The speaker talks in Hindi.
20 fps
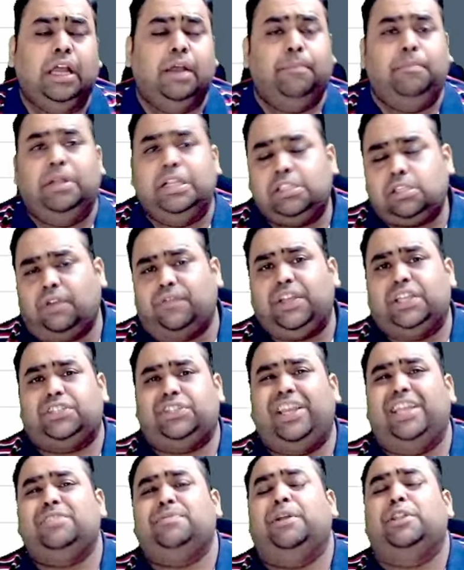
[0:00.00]
बिल्स ऑफ
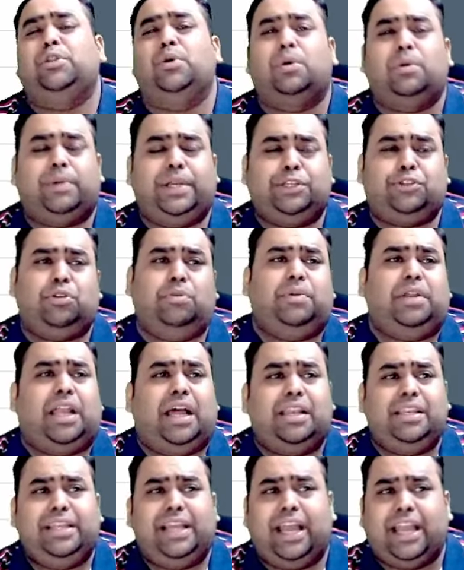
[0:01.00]
एक्सचेंज में दो क्वेश्चन बना
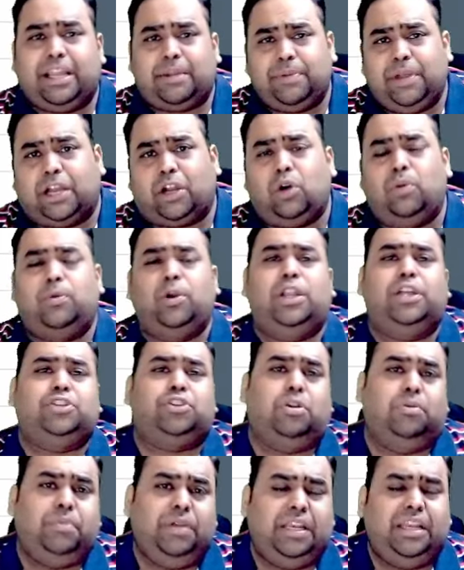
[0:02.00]
लिया एक में
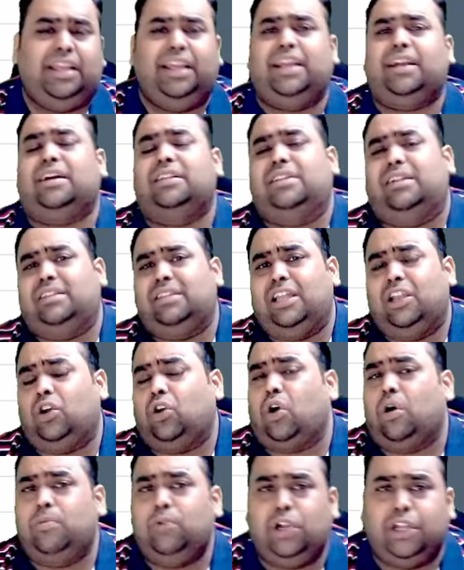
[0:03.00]
अकोमोडेशन बिल एक अदर देन
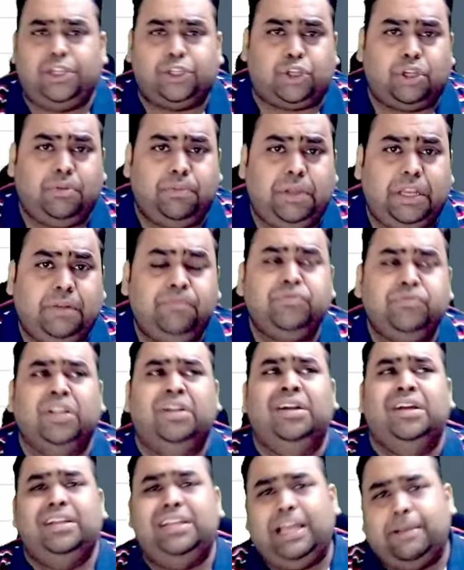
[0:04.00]
अकोमोडेशन बिल
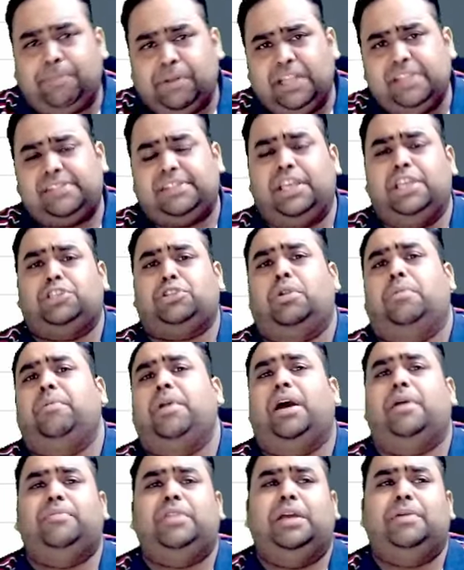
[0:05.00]
डेप्रिसिएशन में
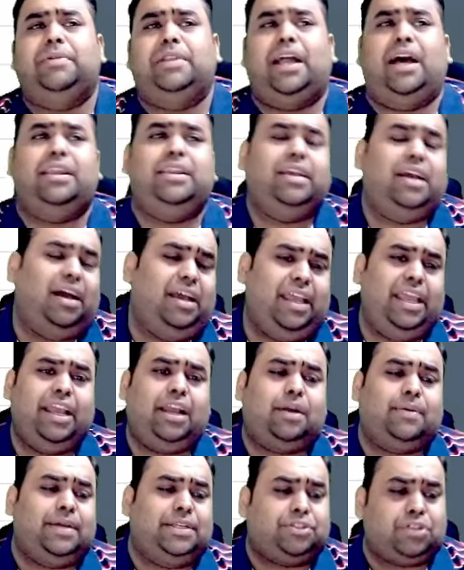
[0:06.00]
हमने बना लिया
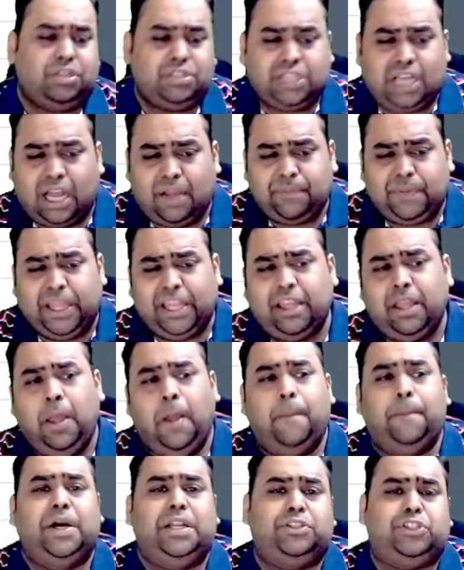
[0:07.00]
एक क्वेश्चन जहां पे
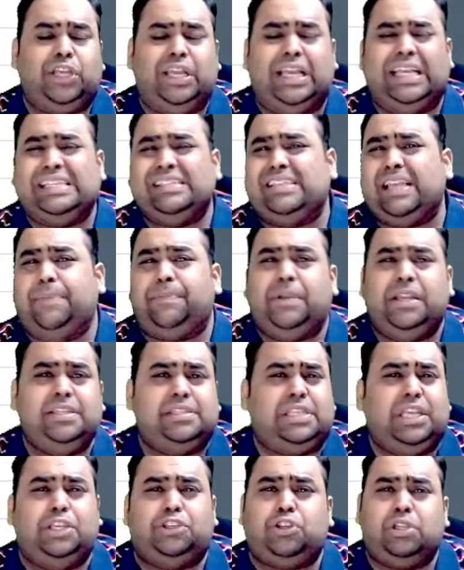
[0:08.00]
परचेज
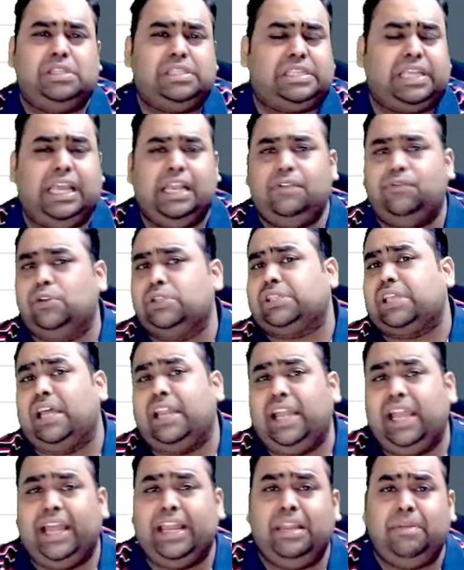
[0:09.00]
डेप्रिसिएशन सेल वो
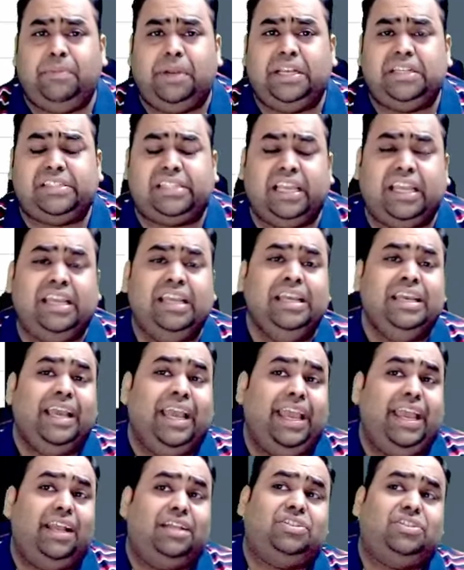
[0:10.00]
सारे एलिमेंट्स है
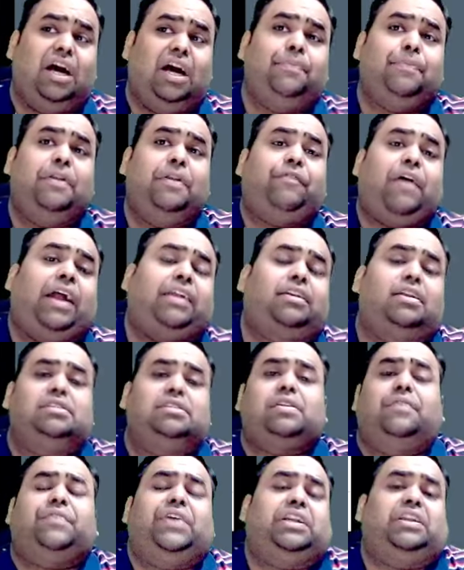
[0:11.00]
एक जहां पर
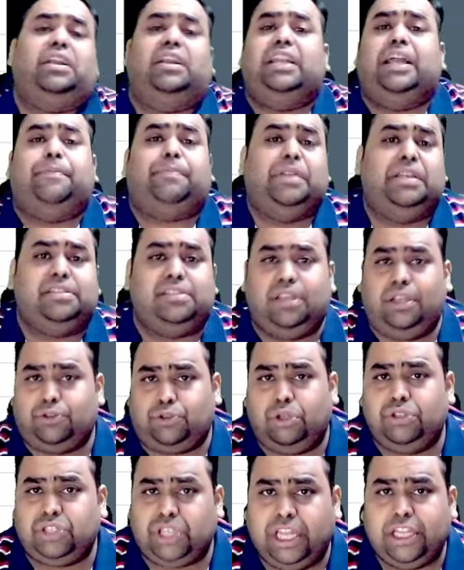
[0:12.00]
फैक्टर्स अफेक्टिंग
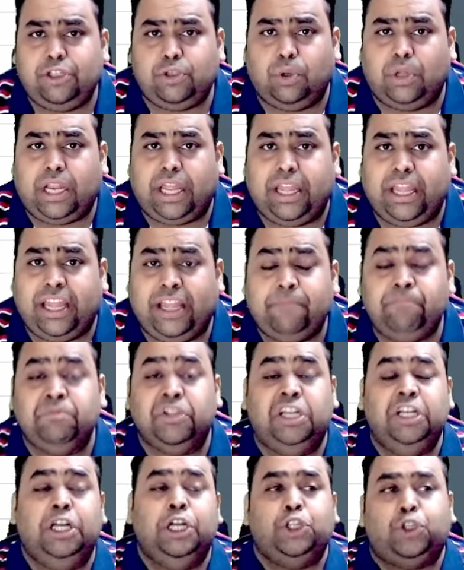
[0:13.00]
डेप्रिसिएशन चेंज हो रहे हैं
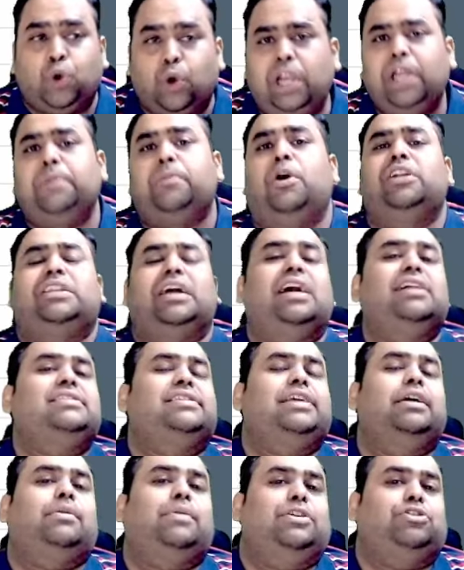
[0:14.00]
थोड़े बहुत हाथ
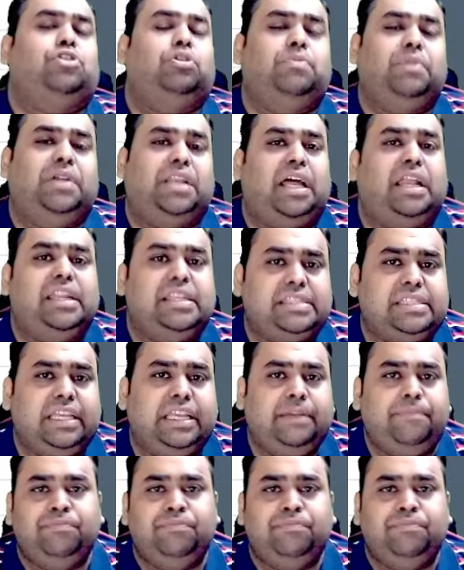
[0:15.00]
से क्वेश्चन बनाने से